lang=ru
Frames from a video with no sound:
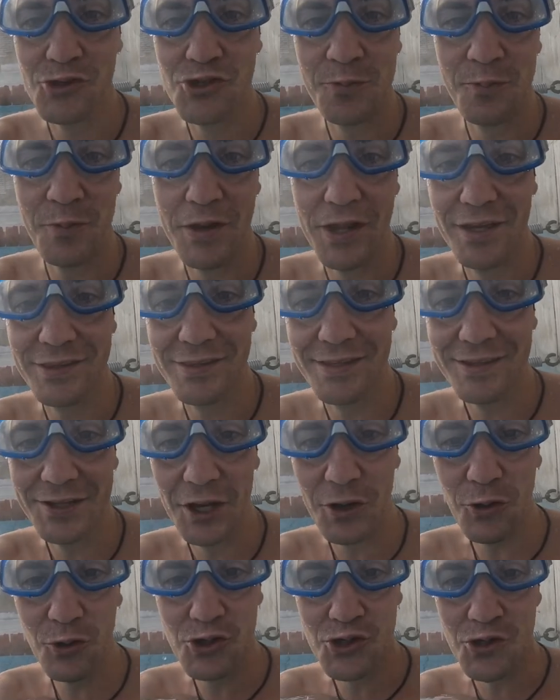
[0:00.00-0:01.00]
очень приятные
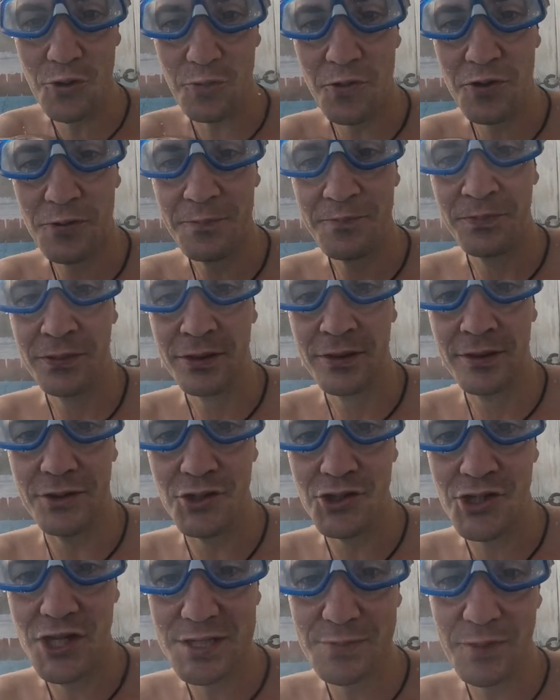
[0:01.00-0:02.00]
на ощупь.
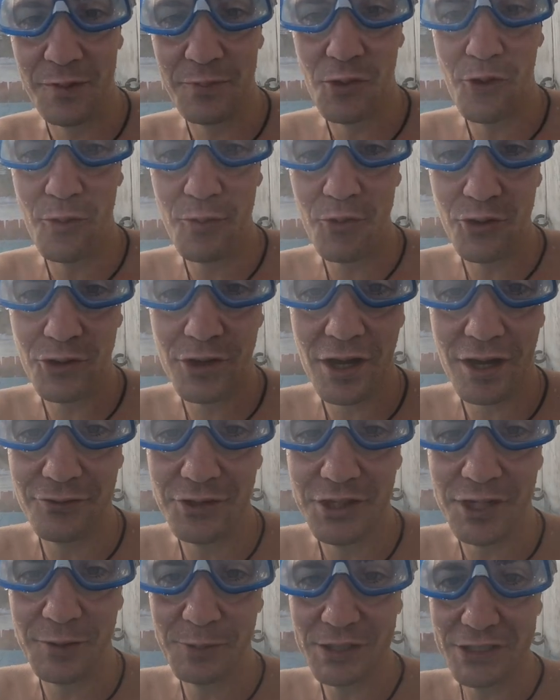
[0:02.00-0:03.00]
И сейчас попробую, как
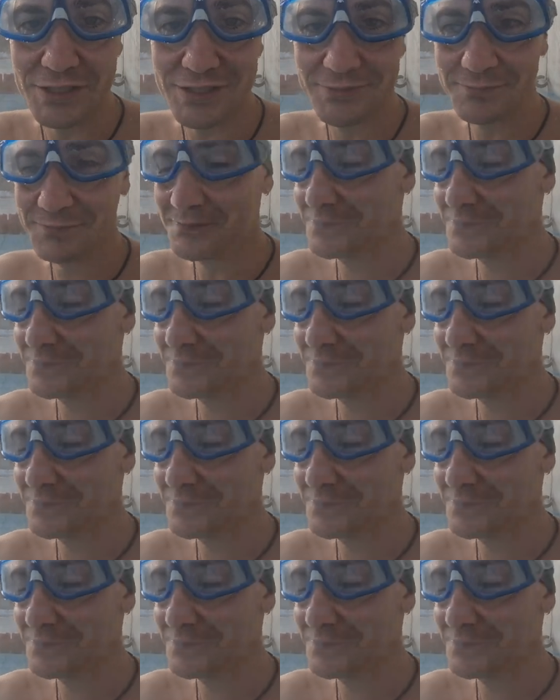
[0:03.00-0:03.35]
в них плыть.